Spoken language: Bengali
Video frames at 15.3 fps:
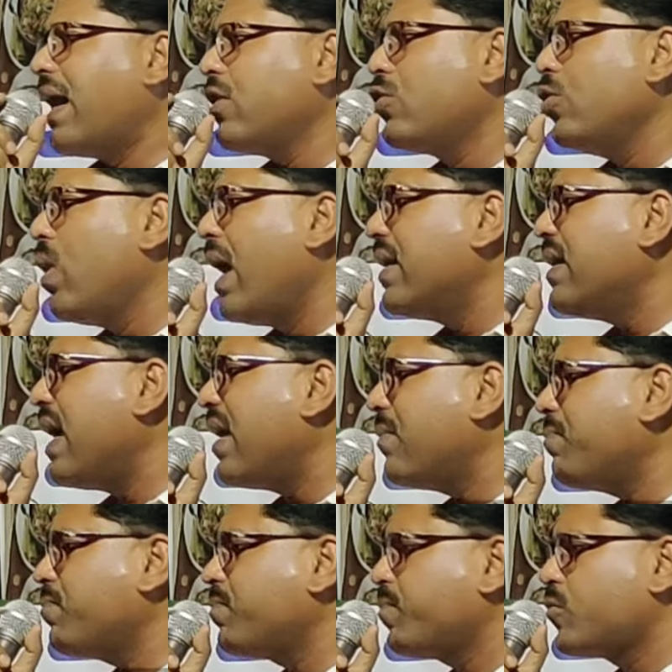আর দু হাজার
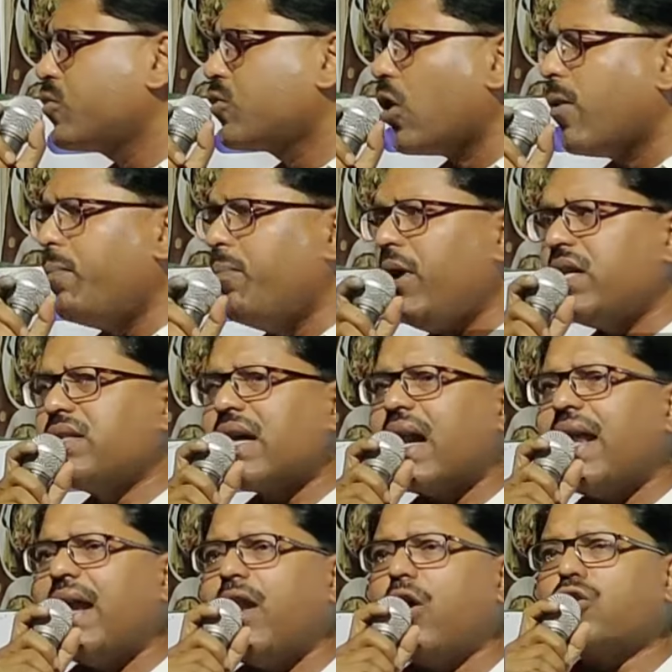চব্বিশ
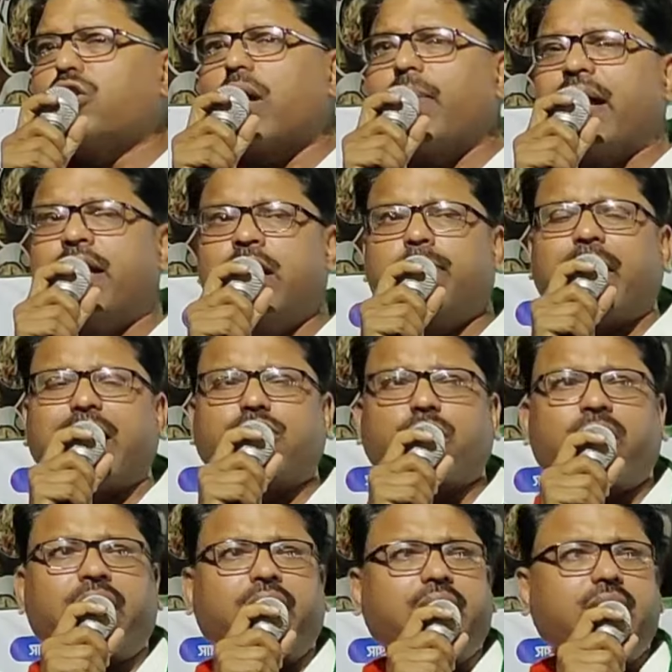সালে লোকসভা
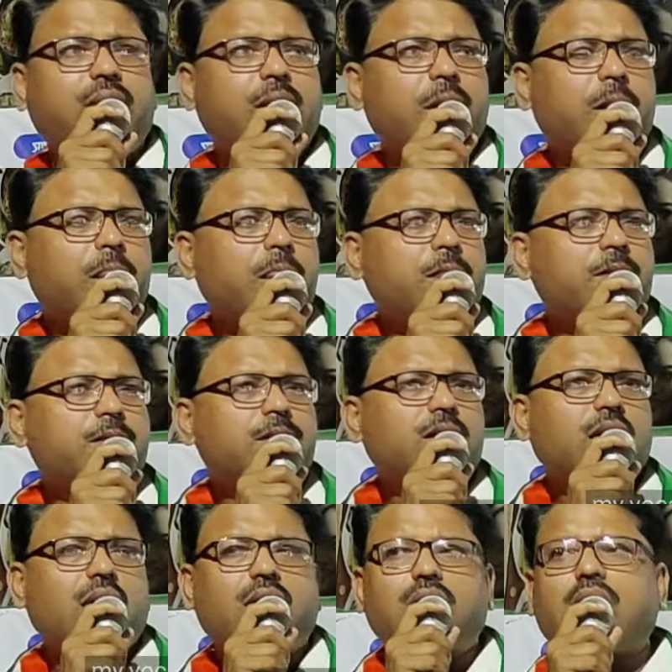নির্বাচনে
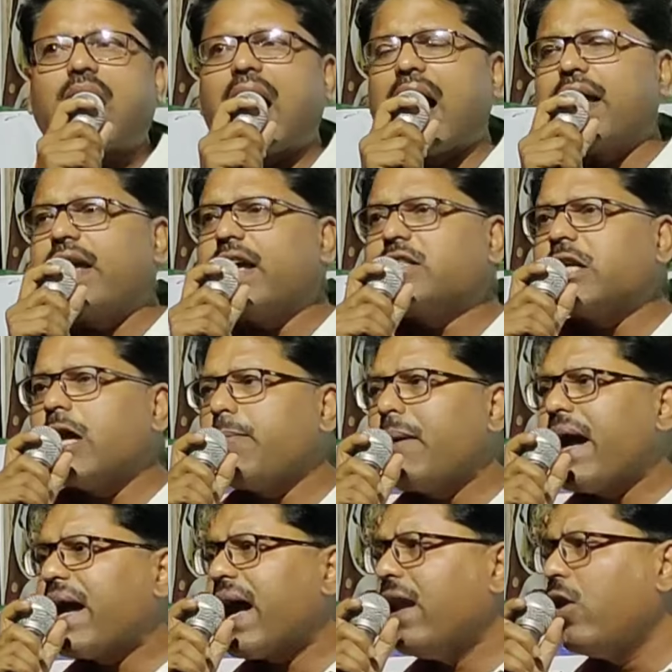আইএসএফ
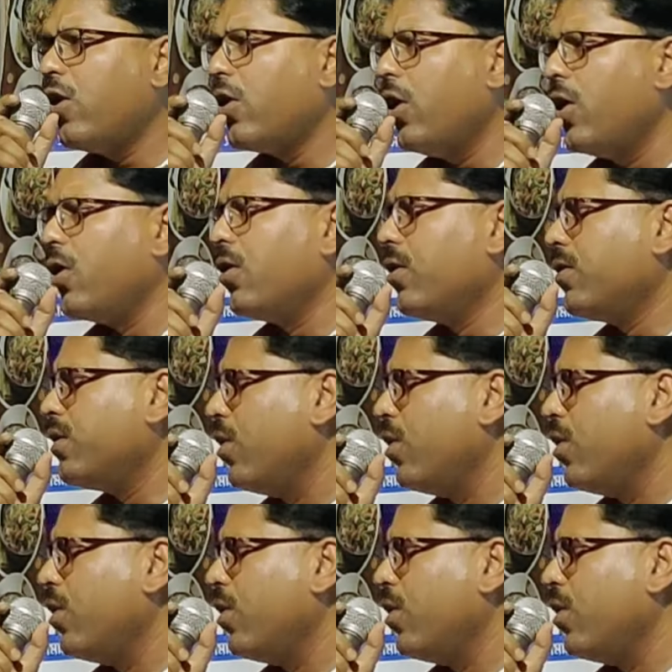একা লড়ল